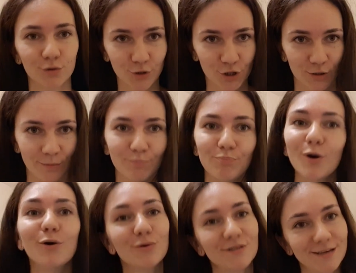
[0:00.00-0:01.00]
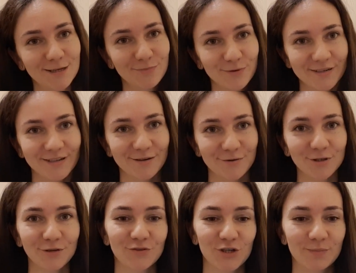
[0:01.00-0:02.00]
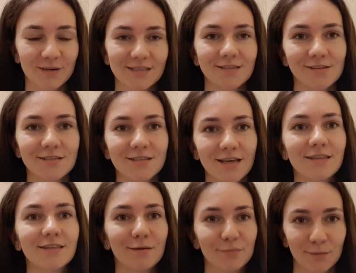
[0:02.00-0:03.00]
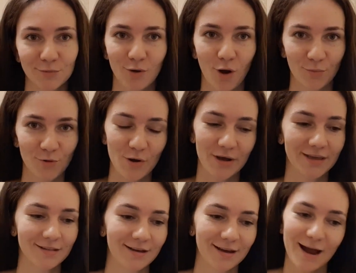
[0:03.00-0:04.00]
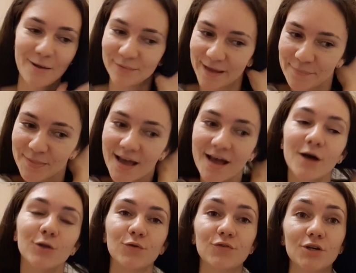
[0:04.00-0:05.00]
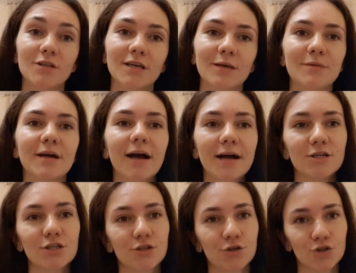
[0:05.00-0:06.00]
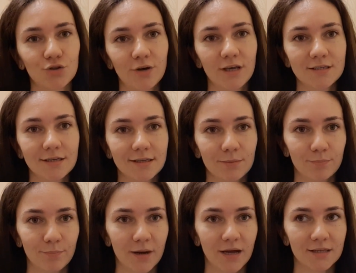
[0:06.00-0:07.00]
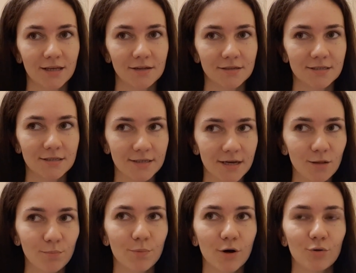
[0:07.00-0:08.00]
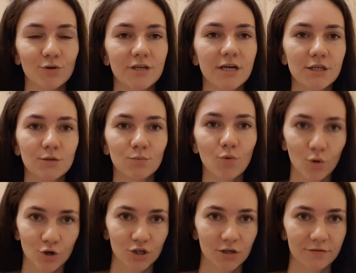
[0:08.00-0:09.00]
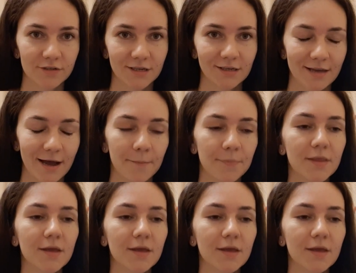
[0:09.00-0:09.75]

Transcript: лучше похудеть после родов, чем растолстеть там на много-много килограмм, да, но все-таки мне кажется, что если ты потолстел, похудеть можно всегда,